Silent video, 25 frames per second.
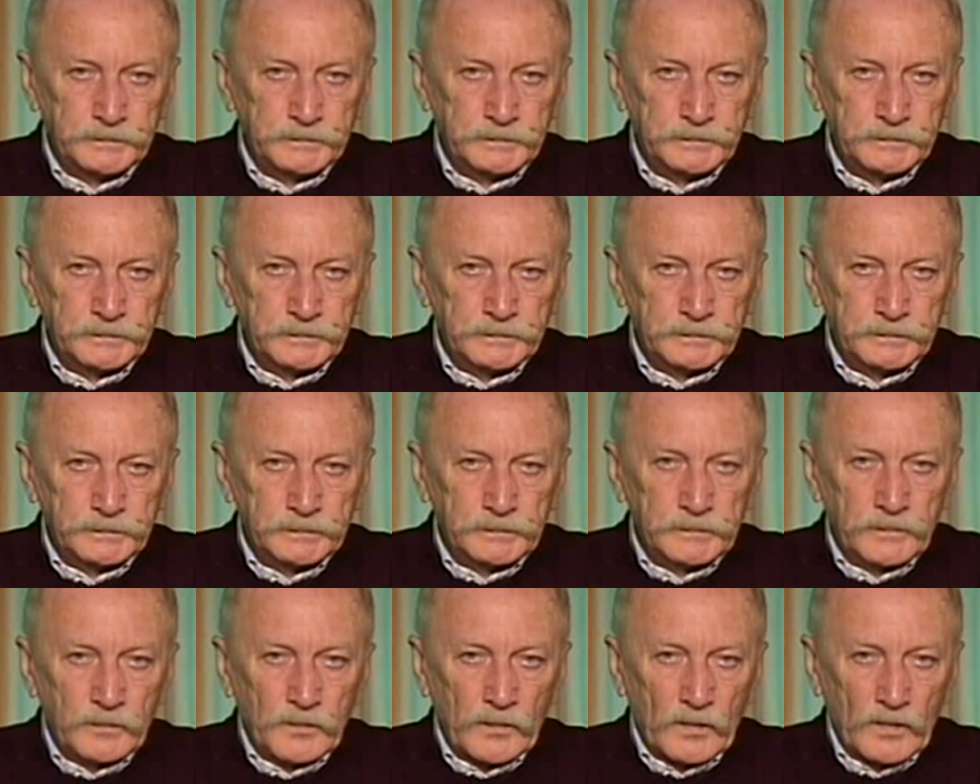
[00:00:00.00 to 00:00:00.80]

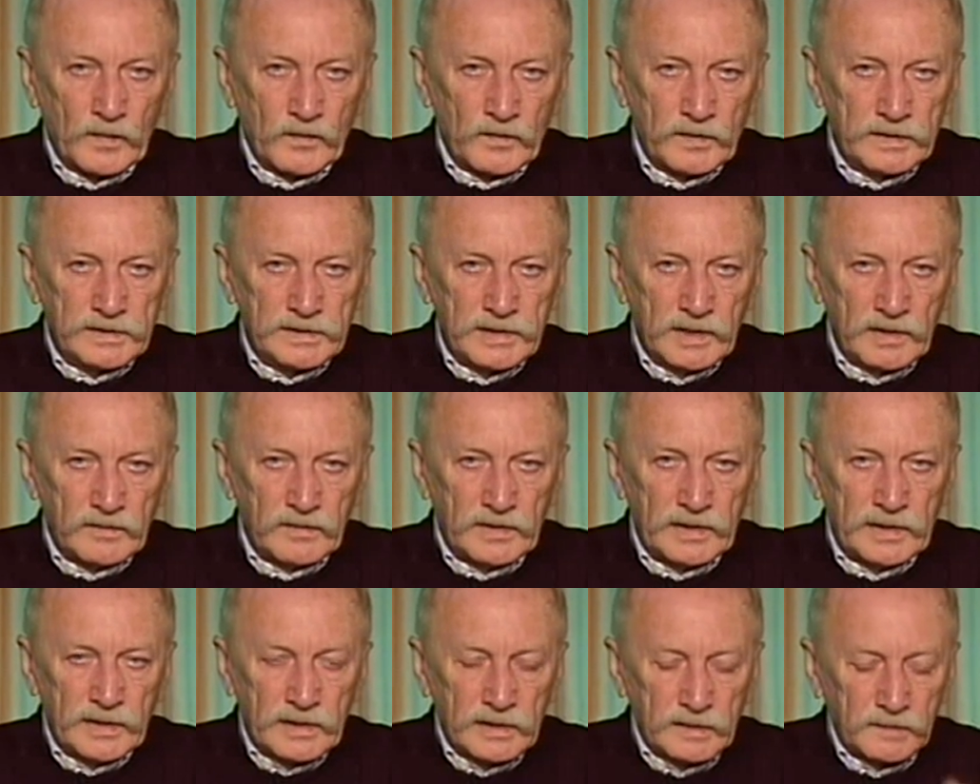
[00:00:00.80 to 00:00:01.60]
Хорошо.
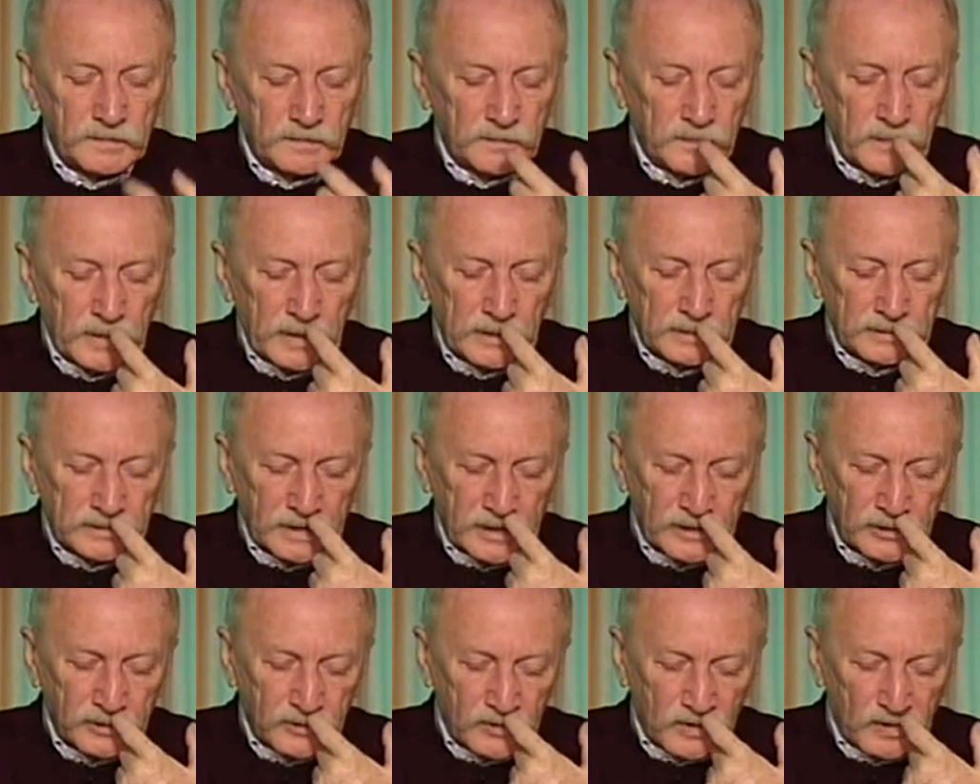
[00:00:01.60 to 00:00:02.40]
Восстановление э,
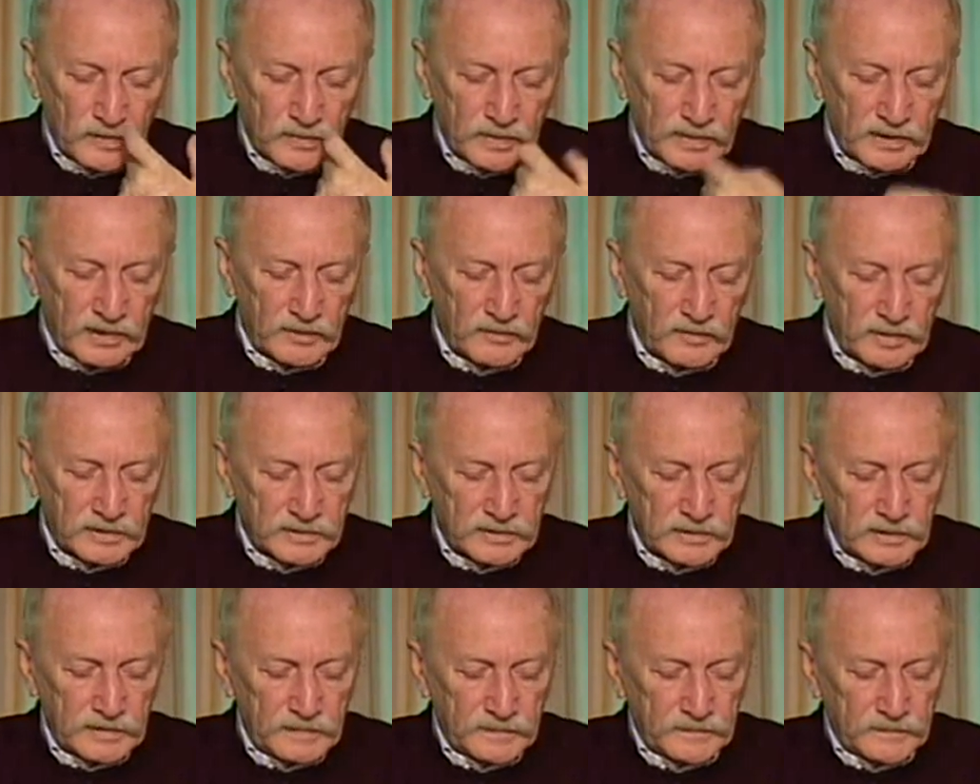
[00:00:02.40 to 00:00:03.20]
тройного
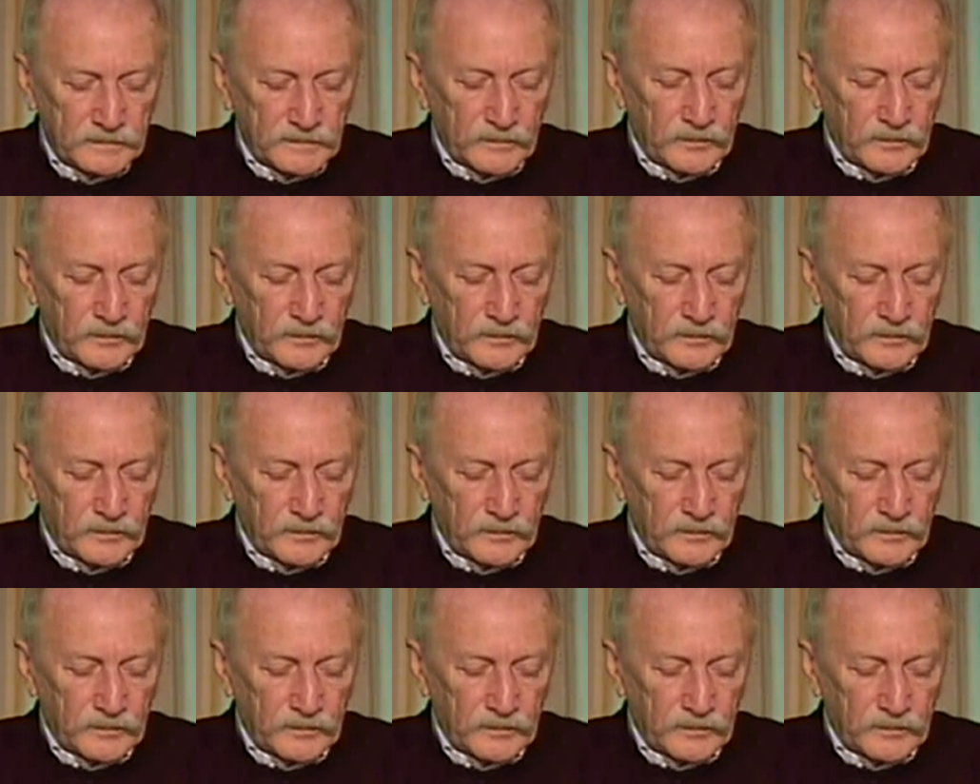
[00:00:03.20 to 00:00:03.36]
обогревателя.